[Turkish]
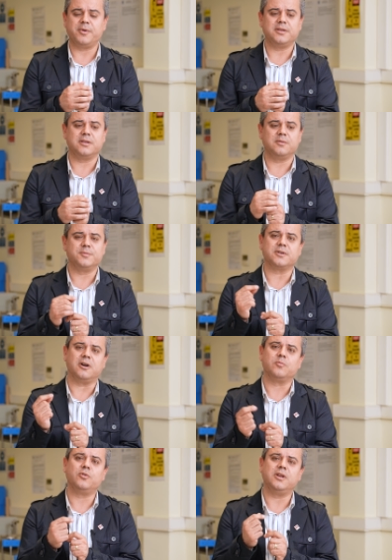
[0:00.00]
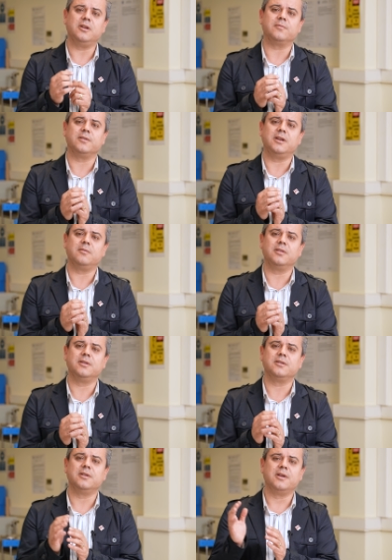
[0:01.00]
dediğimiz karbon elyaflı
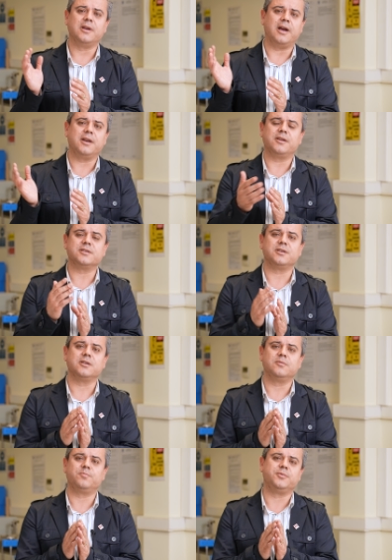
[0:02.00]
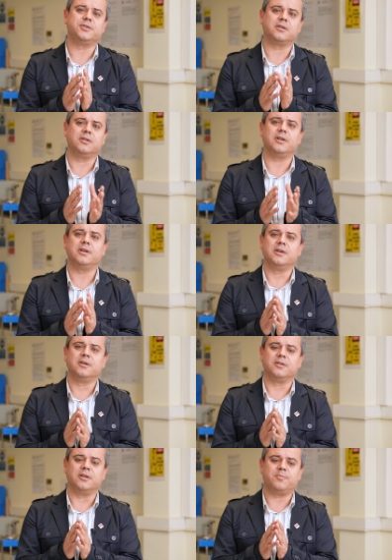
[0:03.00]
elemanların her yere sarılıp bir şekilde
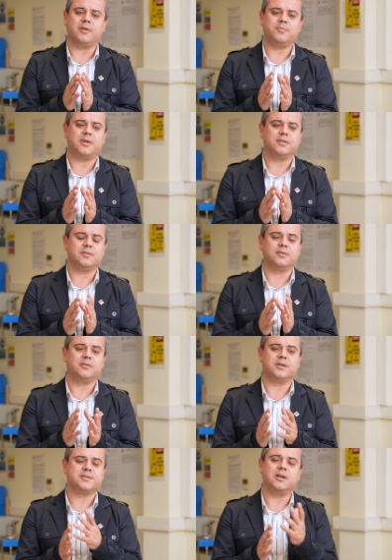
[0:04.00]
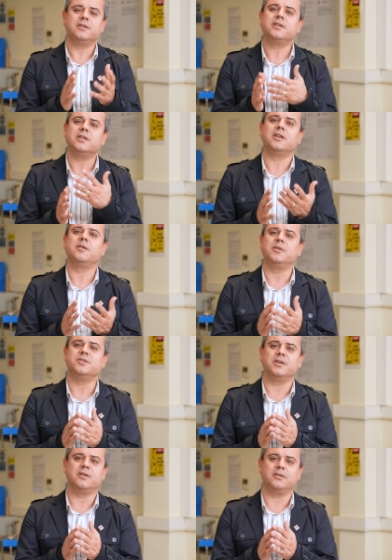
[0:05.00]
depremden hasarları
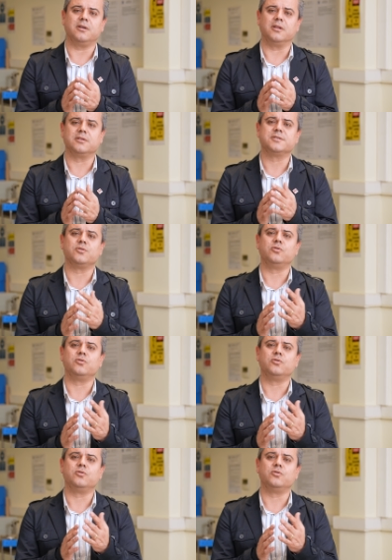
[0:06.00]
giderebileceği algısı